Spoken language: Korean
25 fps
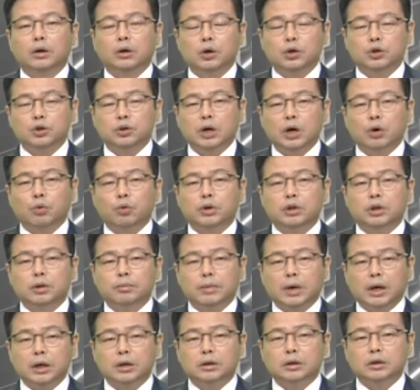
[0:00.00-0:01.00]
열중하고
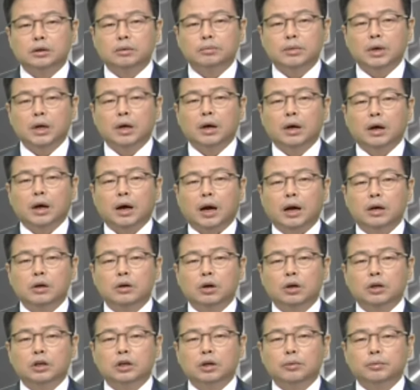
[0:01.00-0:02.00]
있는 만큼
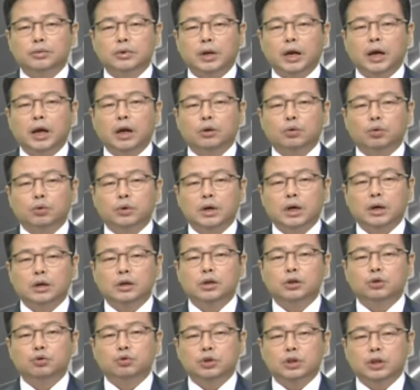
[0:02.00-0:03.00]
관련 기업들의
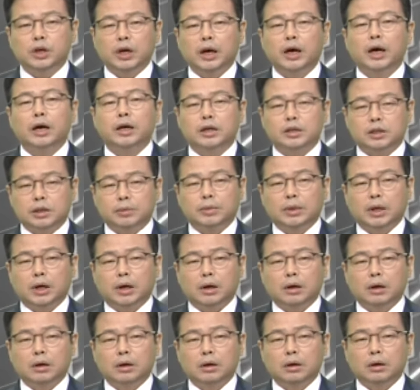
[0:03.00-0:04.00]
동향을
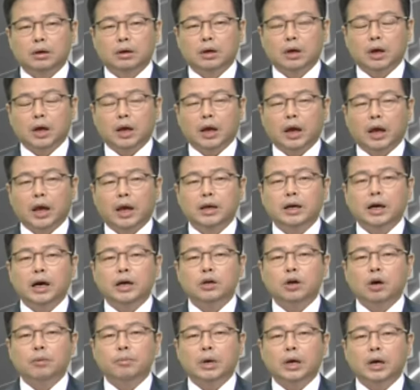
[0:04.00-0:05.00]
주시해야겠습니다.
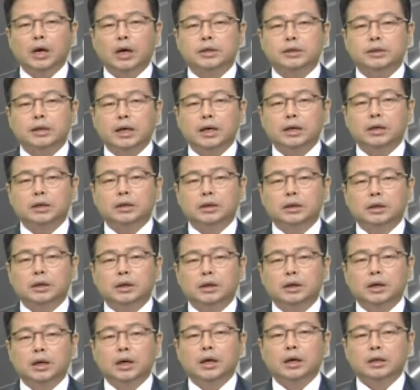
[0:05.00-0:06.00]
AI 혁명의
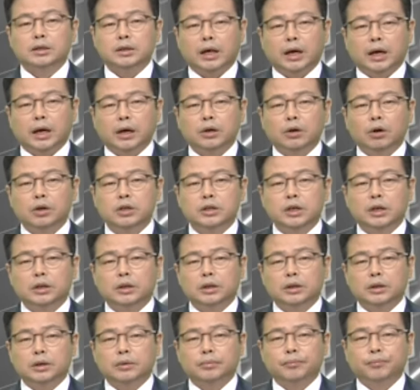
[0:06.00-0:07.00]
사이클상
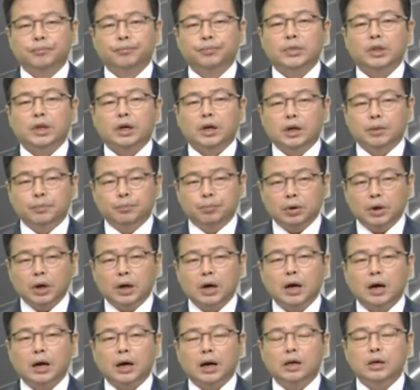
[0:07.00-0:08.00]
현재는
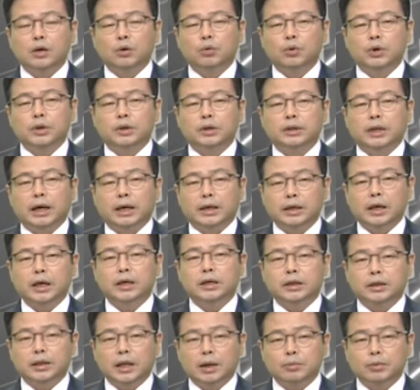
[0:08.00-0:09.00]
인프라가 깔리고 있는
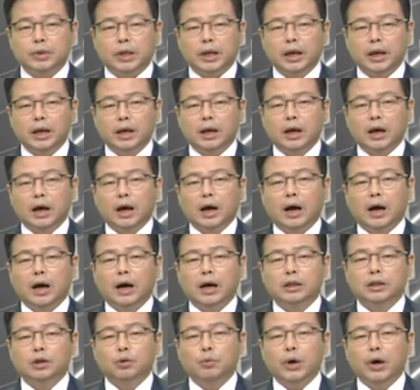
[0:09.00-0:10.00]
단계이기 때문에
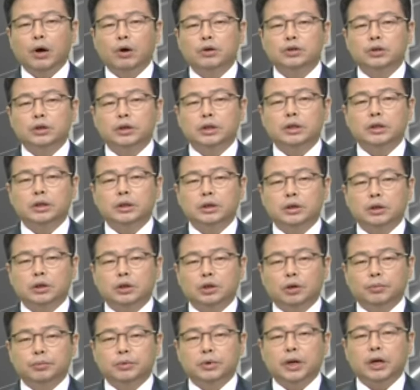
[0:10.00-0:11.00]
하드웨어적인
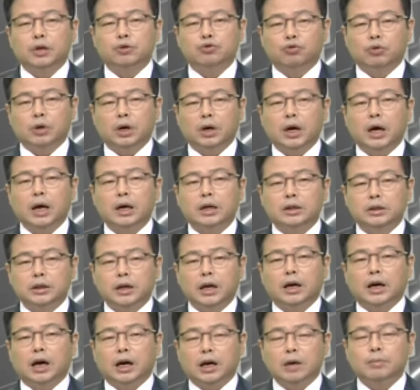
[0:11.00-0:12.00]
기업들의 주가가
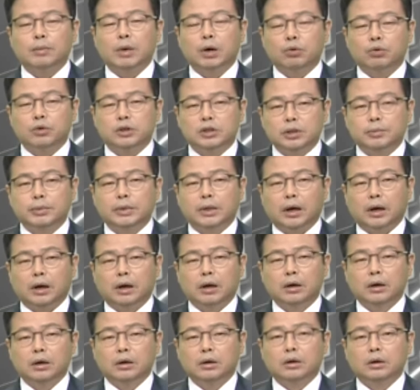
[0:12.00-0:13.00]
크게 각광받고 있습니다.
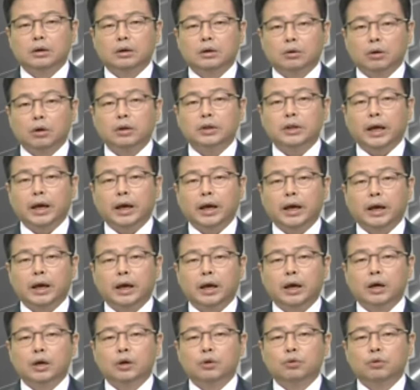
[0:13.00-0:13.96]
그런데